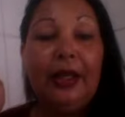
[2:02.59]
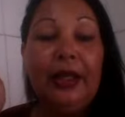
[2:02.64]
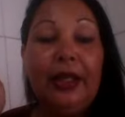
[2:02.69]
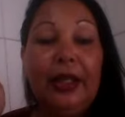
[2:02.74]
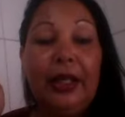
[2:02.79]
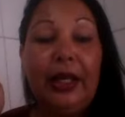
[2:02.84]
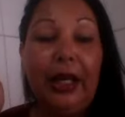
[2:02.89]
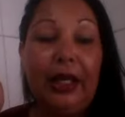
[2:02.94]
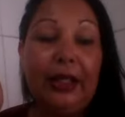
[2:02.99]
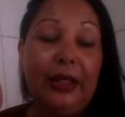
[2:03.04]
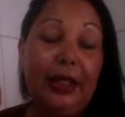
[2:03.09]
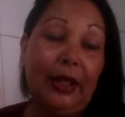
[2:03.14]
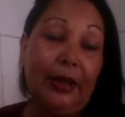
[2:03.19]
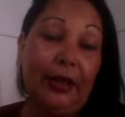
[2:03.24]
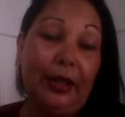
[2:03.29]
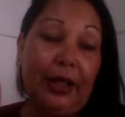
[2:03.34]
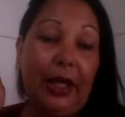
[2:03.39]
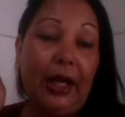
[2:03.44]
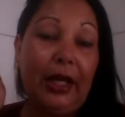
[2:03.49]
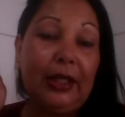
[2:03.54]
E
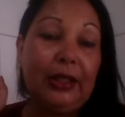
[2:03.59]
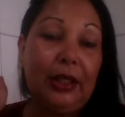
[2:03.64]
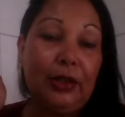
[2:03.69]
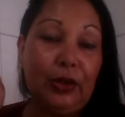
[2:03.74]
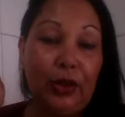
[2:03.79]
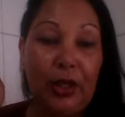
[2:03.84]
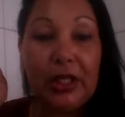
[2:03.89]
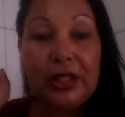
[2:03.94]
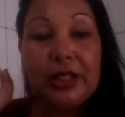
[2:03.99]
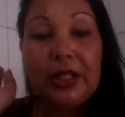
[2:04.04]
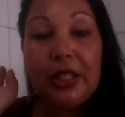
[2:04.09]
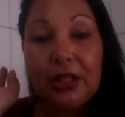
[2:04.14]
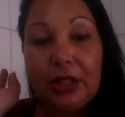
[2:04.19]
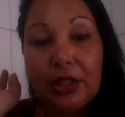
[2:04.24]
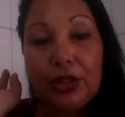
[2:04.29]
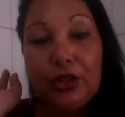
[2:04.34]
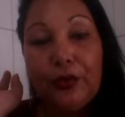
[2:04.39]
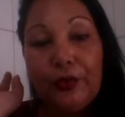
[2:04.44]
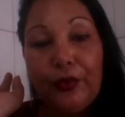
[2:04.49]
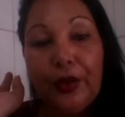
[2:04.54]
cada, cada adolescente
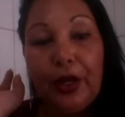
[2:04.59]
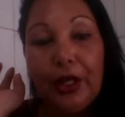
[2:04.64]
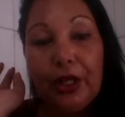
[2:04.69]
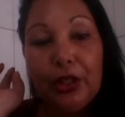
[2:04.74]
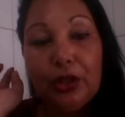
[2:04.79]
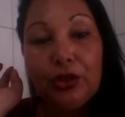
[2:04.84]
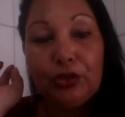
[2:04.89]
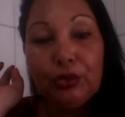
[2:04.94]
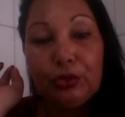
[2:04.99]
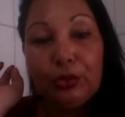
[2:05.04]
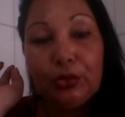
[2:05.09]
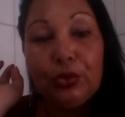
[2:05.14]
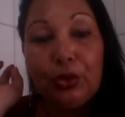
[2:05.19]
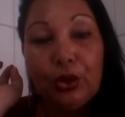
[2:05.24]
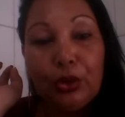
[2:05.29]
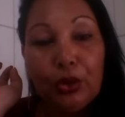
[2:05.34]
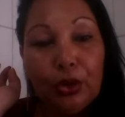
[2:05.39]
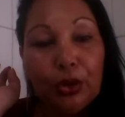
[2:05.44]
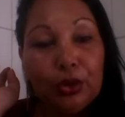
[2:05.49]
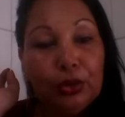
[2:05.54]
é diferente um do
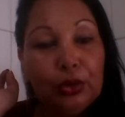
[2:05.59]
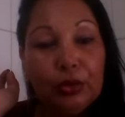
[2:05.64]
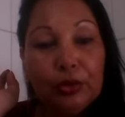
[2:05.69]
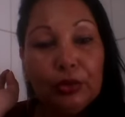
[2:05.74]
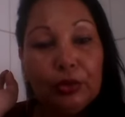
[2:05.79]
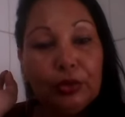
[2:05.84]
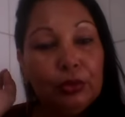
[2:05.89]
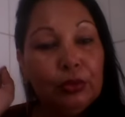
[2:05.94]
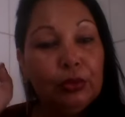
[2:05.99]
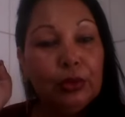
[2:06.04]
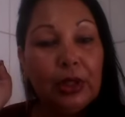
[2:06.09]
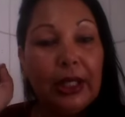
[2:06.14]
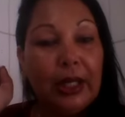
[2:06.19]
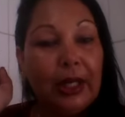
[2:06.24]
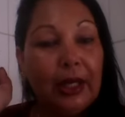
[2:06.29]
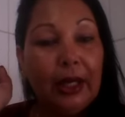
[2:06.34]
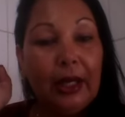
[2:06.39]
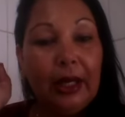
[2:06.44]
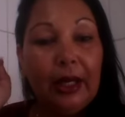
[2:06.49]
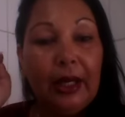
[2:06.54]
outro,
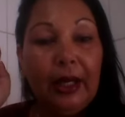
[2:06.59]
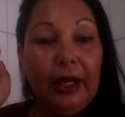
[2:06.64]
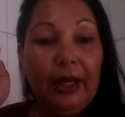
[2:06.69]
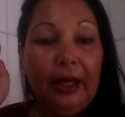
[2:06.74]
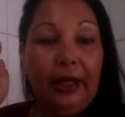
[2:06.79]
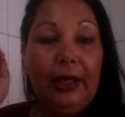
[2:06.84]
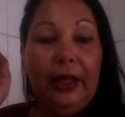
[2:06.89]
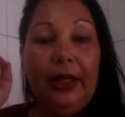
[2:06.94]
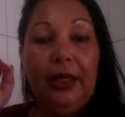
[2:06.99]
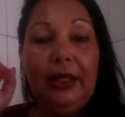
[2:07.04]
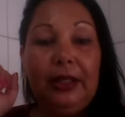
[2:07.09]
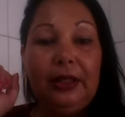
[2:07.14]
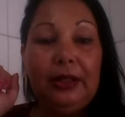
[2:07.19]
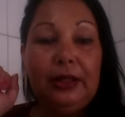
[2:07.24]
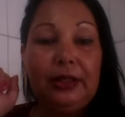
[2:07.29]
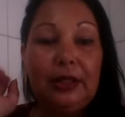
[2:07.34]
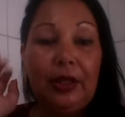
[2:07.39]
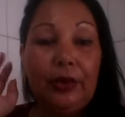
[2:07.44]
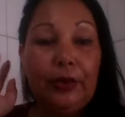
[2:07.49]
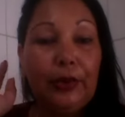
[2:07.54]
nunca eles
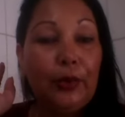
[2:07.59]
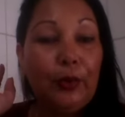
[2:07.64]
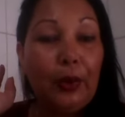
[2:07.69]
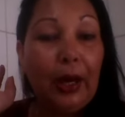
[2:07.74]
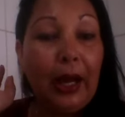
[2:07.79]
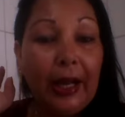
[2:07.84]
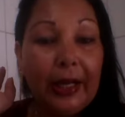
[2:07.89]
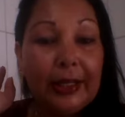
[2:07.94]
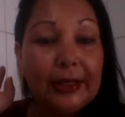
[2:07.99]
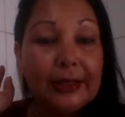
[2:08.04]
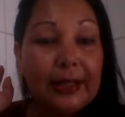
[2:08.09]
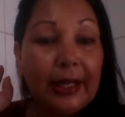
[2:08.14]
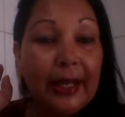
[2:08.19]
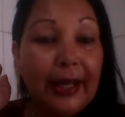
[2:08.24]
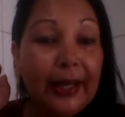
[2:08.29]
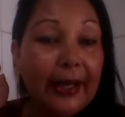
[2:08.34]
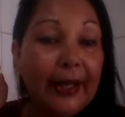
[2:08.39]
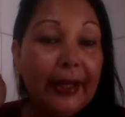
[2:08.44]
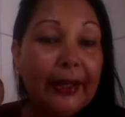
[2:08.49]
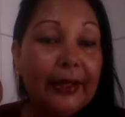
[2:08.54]
são iguais,
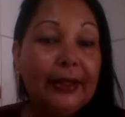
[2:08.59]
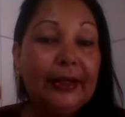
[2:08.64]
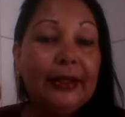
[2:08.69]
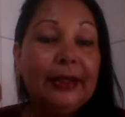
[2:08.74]
né?